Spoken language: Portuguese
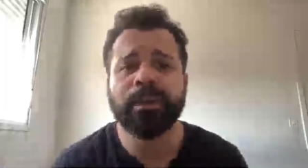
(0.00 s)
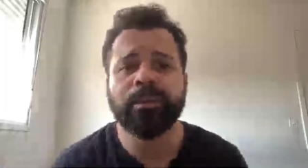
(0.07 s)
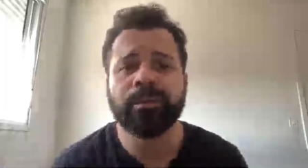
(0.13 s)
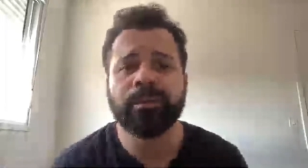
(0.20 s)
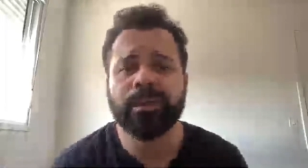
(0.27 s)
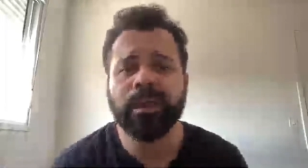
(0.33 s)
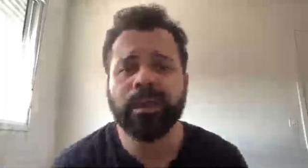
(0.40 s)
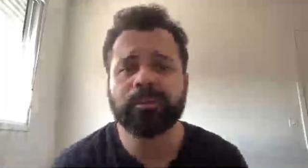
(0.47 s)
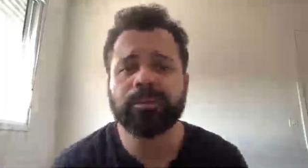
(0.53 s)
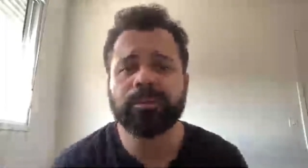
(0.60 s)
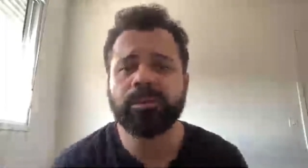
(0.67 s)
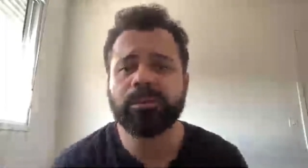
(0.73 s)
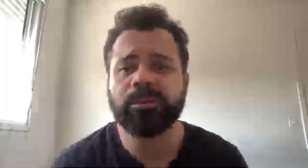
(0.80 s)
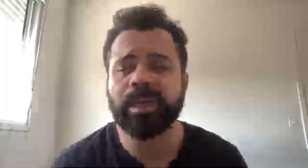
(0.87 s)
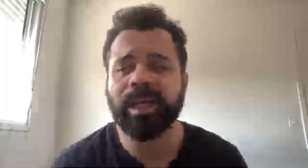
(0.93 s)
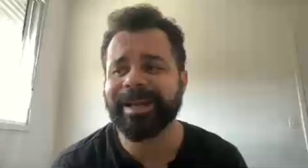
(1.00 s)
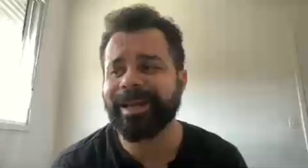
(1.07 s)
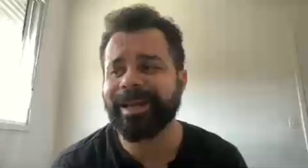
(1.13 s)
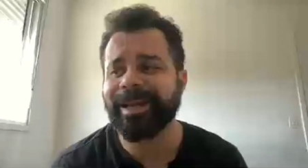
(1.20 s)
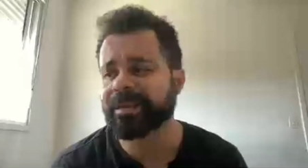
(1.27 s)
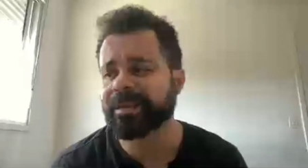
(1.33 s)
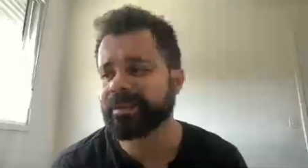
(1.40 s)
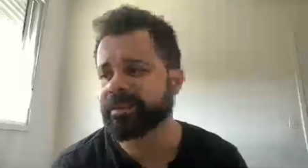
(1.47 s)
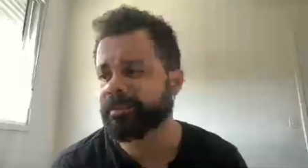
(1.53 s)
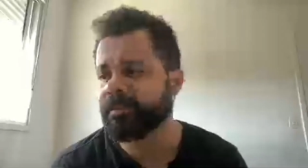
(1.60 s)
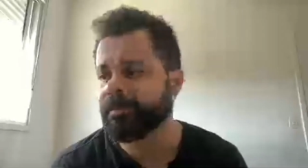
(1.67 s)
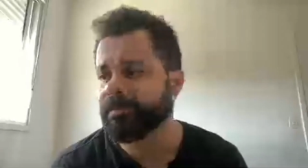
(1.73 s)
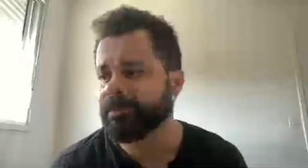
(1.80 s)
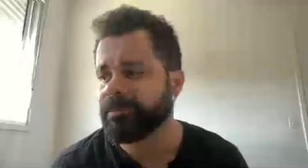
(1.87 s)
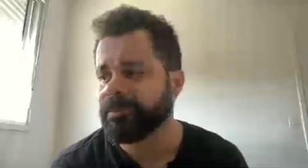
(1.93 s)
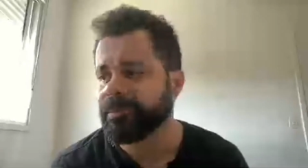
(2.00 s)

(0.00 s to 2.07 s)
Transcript: aí perguntei pro da casa.